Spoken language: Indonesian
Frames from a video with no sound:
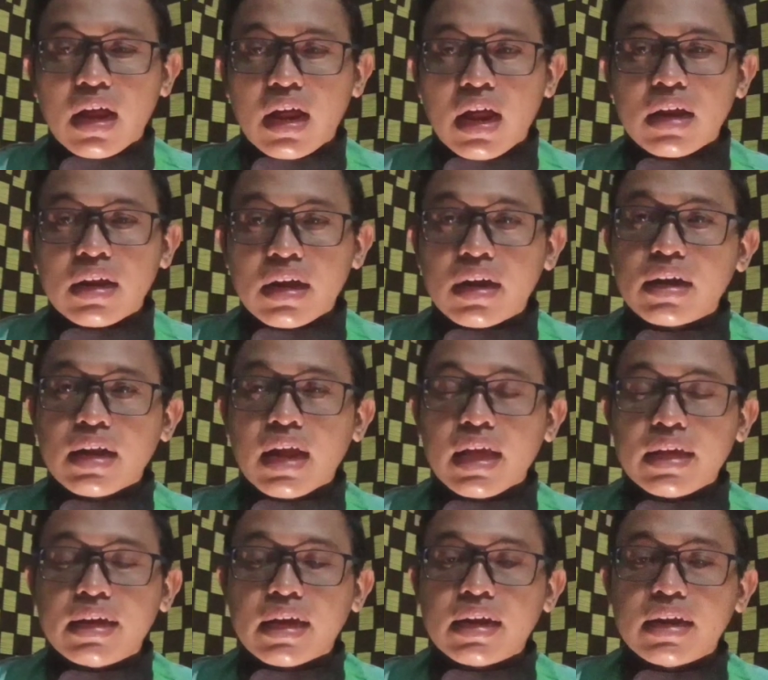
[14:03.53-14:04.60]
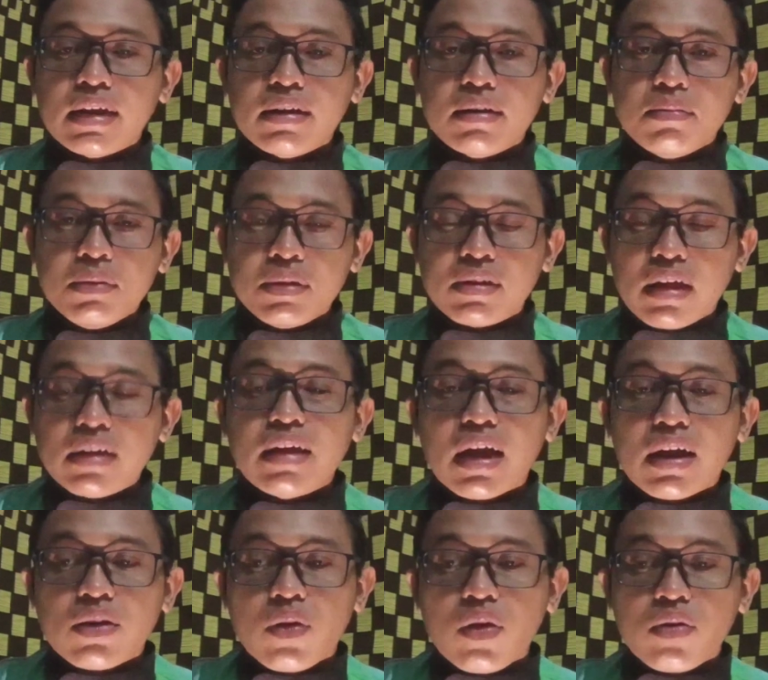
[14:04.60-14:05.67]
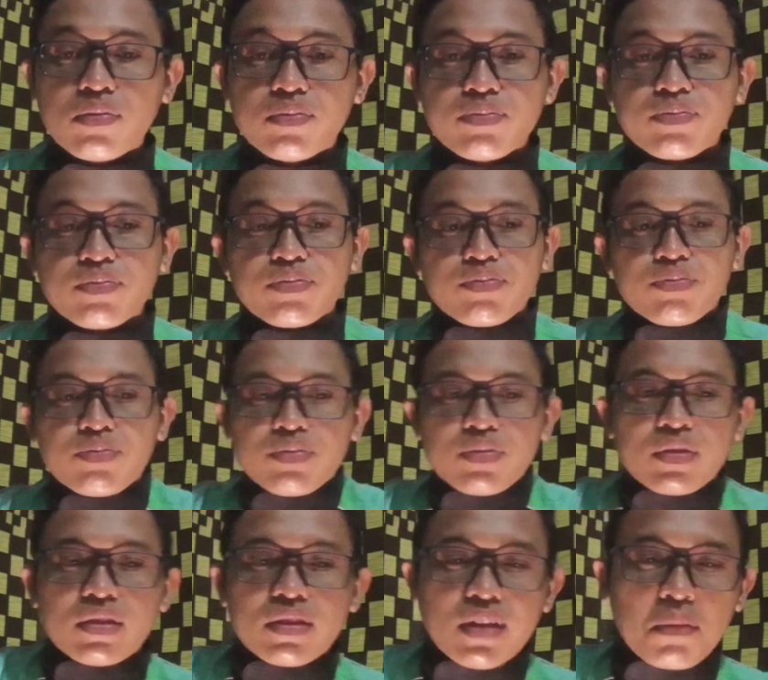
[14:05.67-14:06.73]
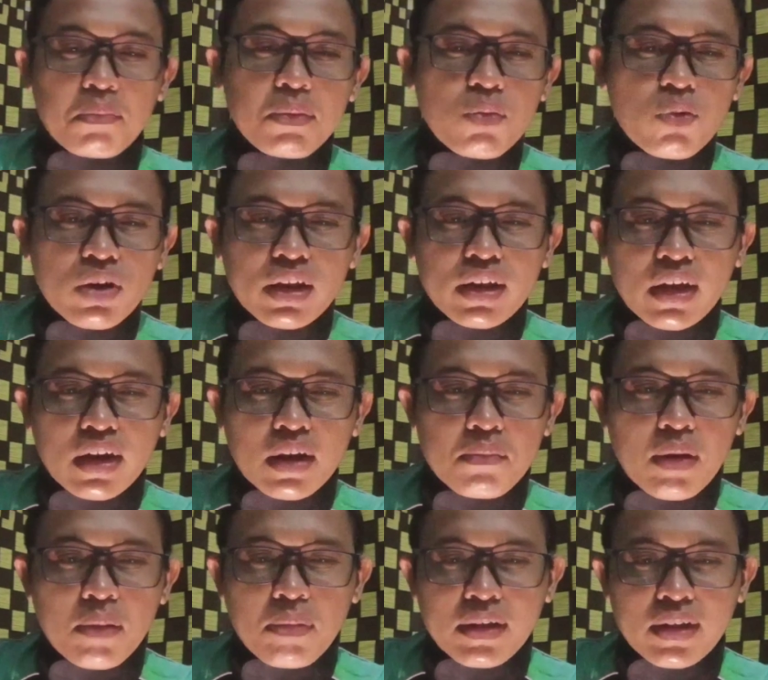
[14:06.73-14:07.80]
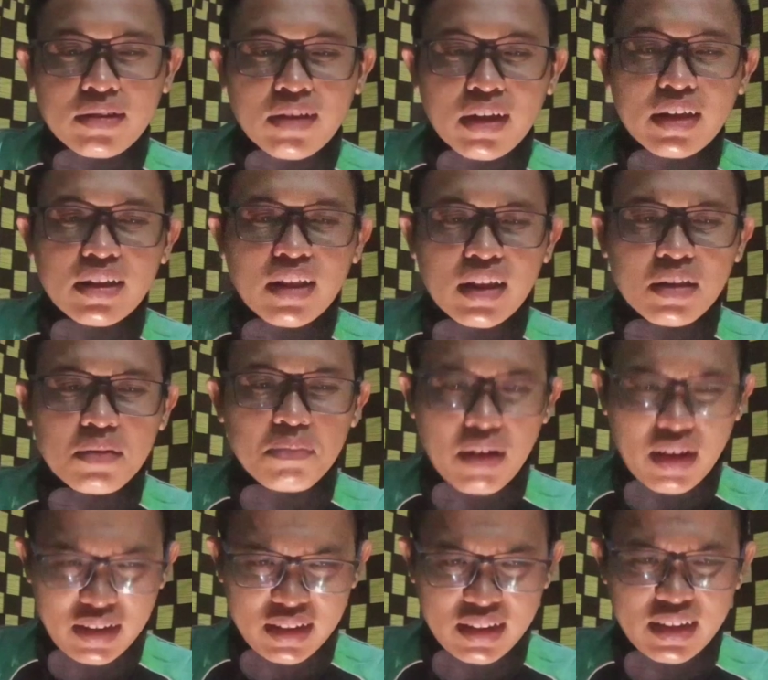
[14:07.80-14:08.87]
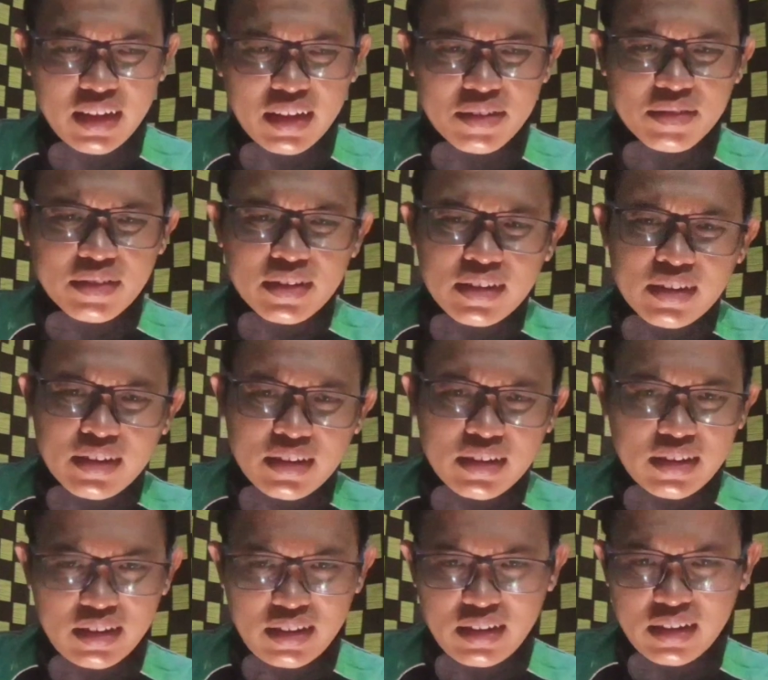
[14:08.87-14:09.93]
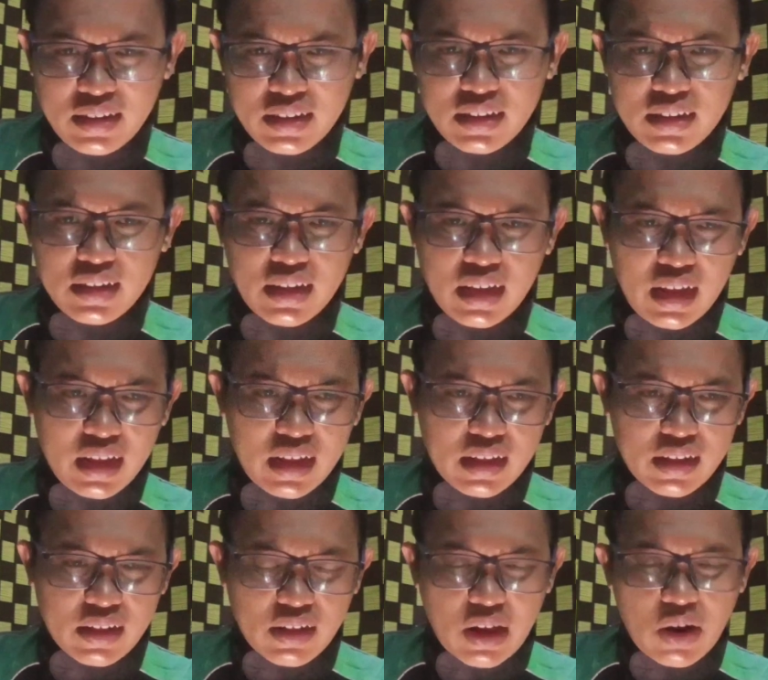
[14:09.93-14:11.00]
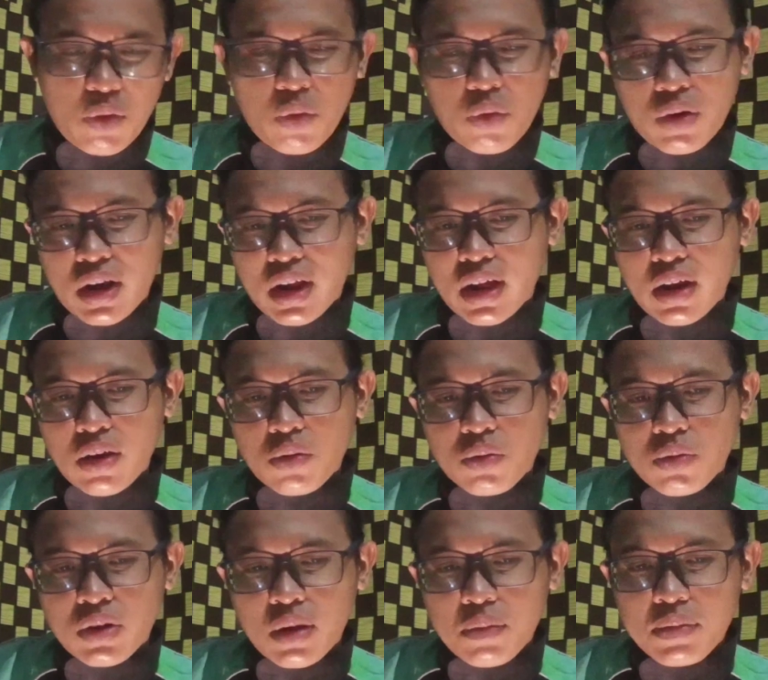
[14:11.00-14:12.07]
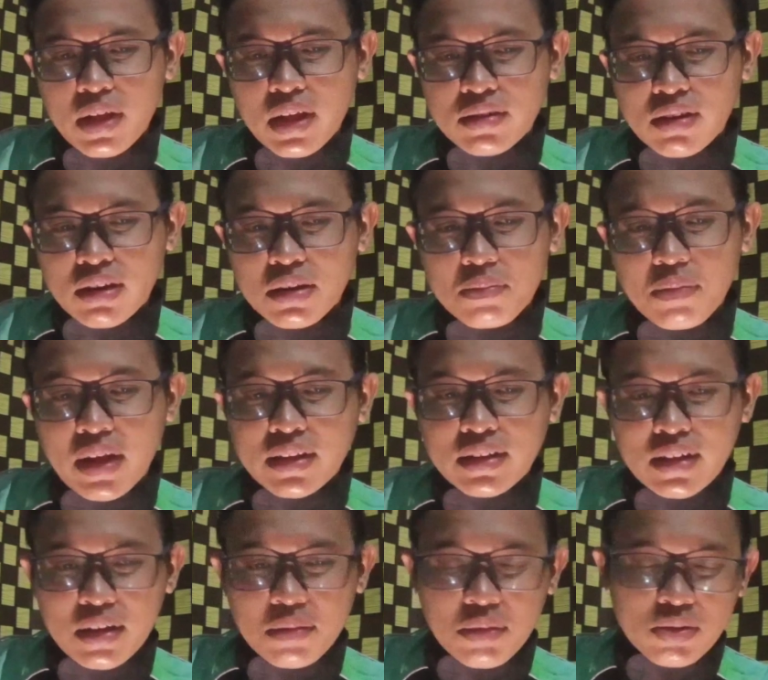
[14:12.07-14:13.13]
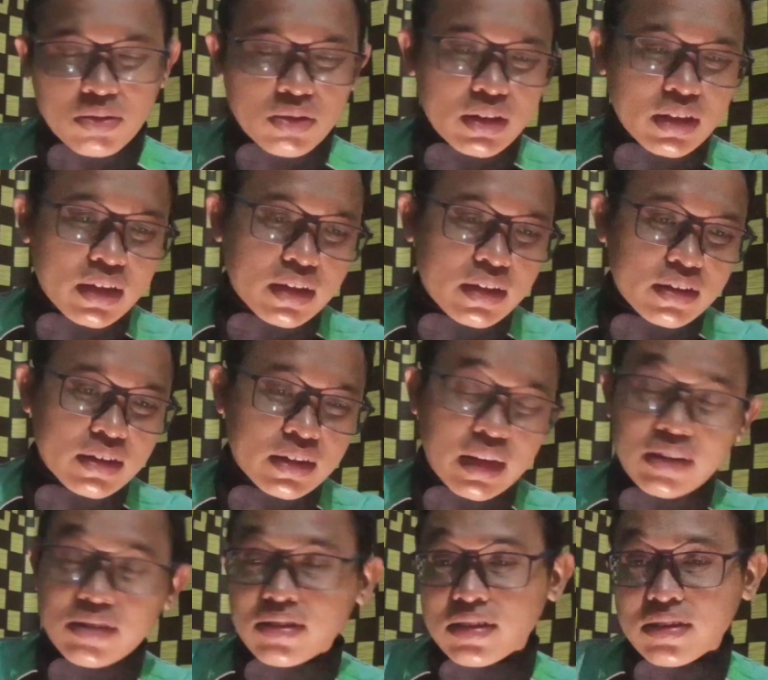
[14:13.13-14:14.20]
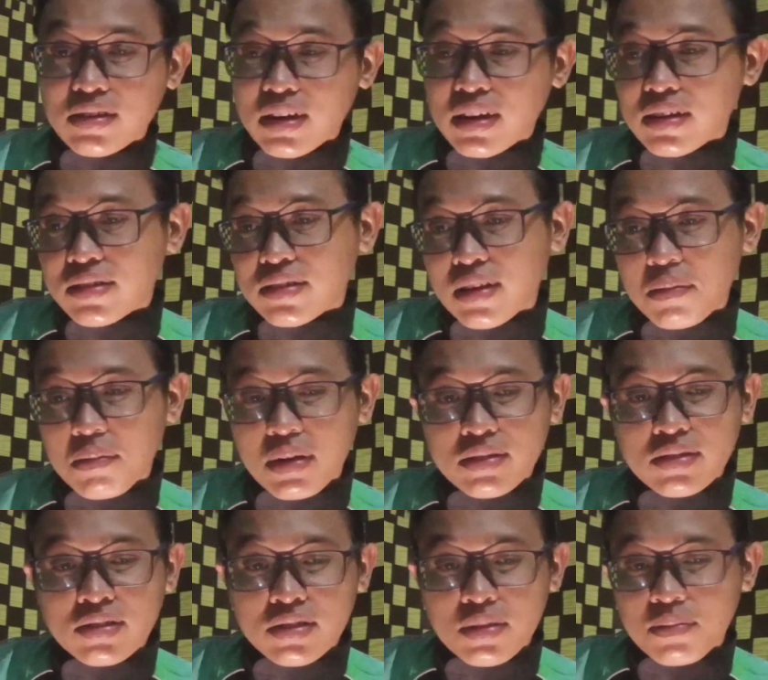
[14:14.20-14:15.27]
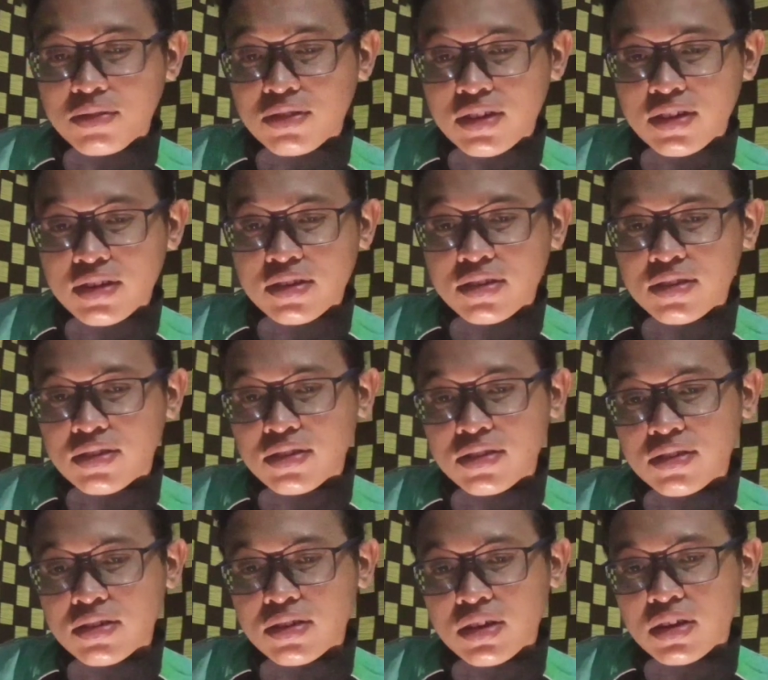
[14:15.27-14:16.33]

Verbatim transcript: ada kenaikan bisa nyantol tapi mungkin karena bapaknya sakit hati banget ya jadi kalau orang kalau udah biasa dimanja maksudnya dikasih kenceng sama sistem ses